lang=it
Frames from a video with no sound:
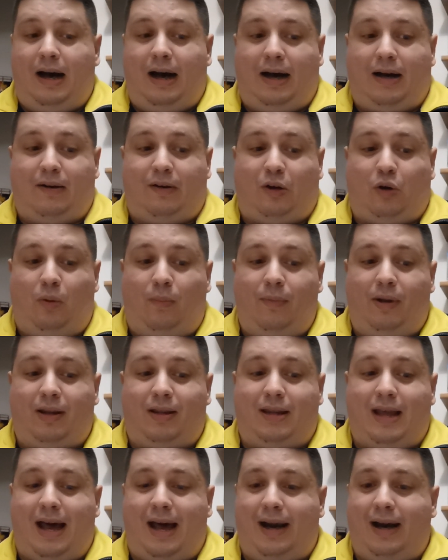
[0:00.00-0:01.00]
a
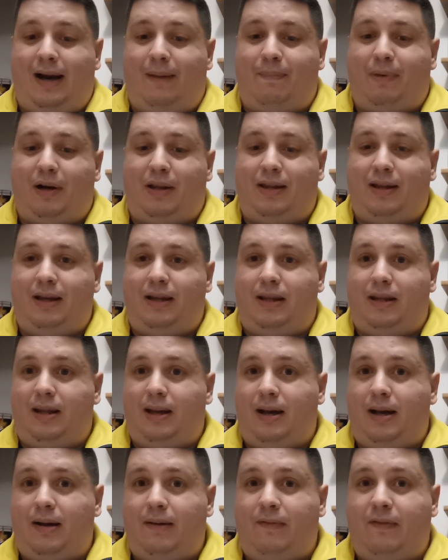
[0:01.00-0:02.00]
commentare la
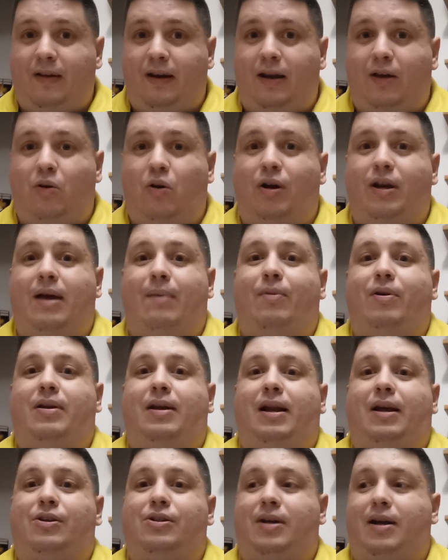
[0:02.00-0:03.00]
partita vi ricordiamo
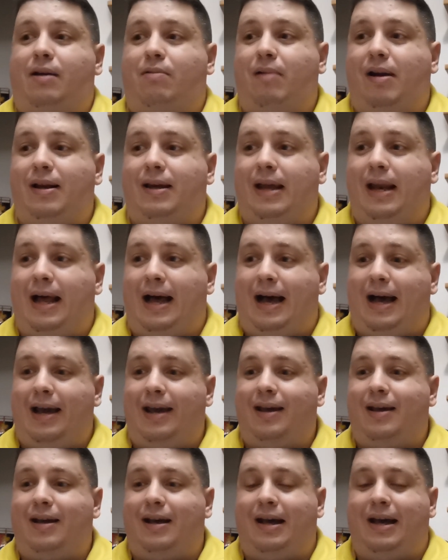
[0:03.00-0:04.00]
di lasciare qualche
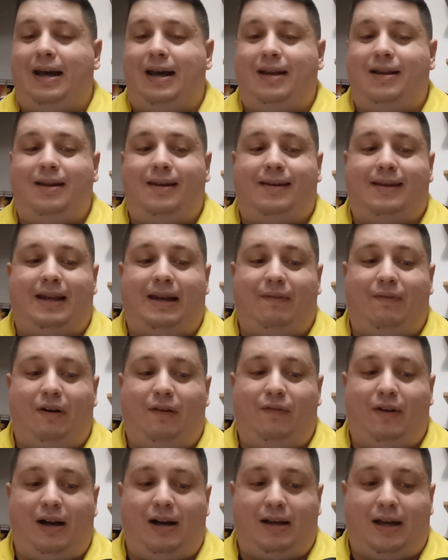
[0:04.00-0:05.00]
like e di
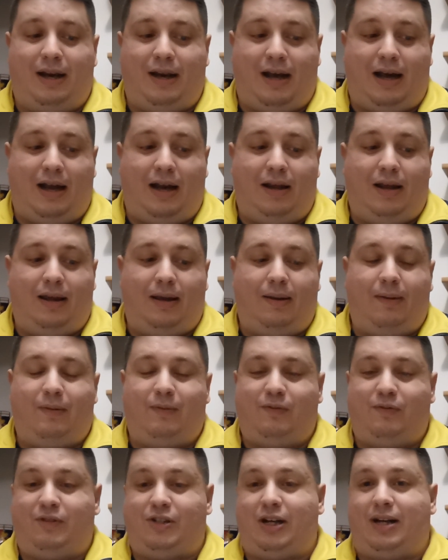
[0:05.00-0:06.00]
iscrivervi al canale.
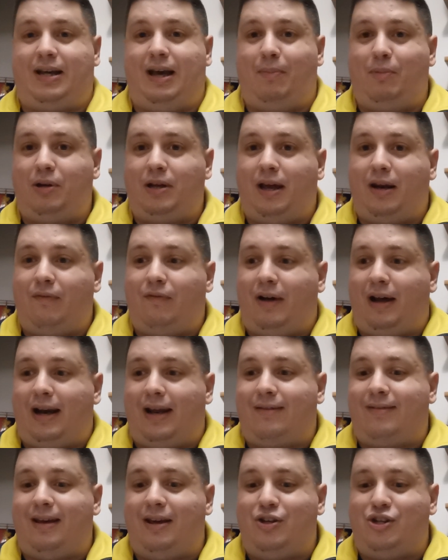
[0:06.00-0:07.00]
Cerchiamo di
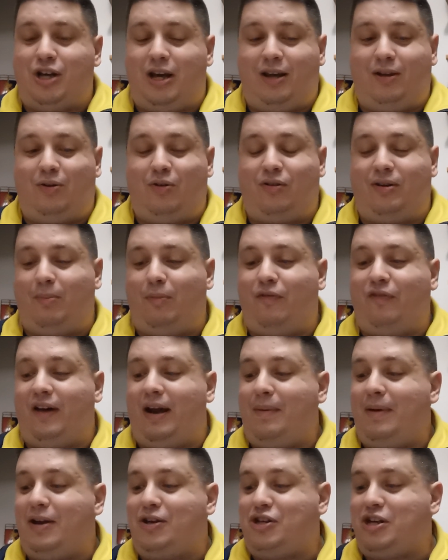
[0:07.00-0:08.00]
arrivare a 600, siamo
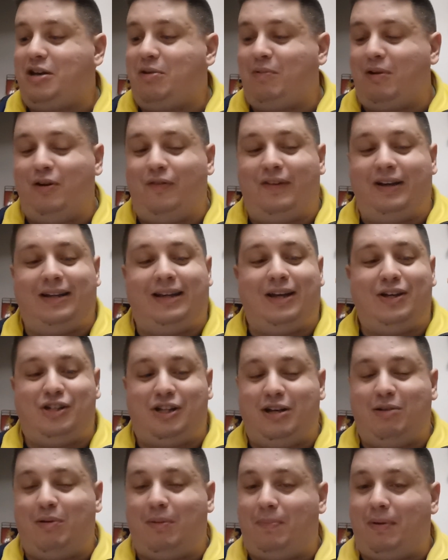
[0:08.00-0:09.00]
fermi a
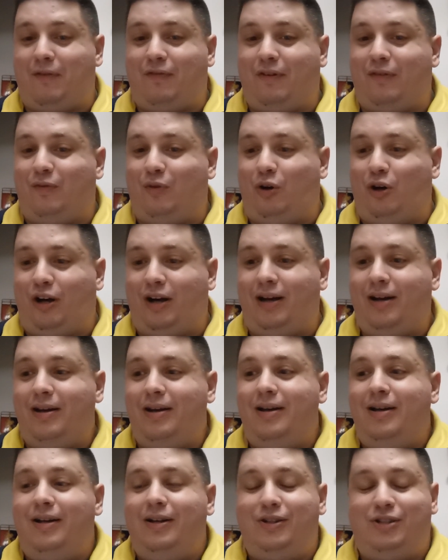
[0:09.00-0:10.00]
5,95 per favore,
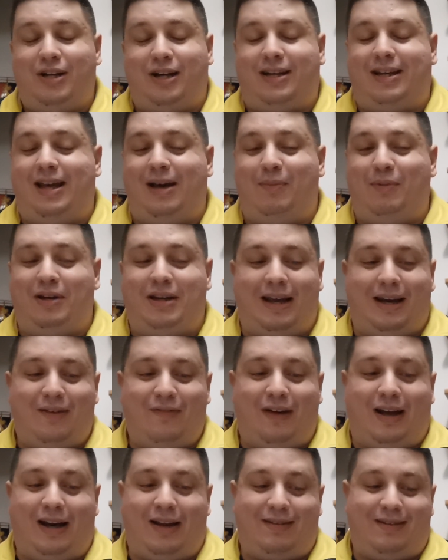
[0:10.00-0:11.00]
cerchiamo di
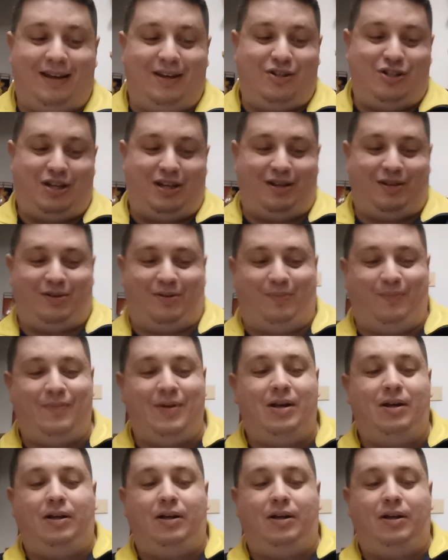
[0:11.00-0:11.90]
arrivare a 600.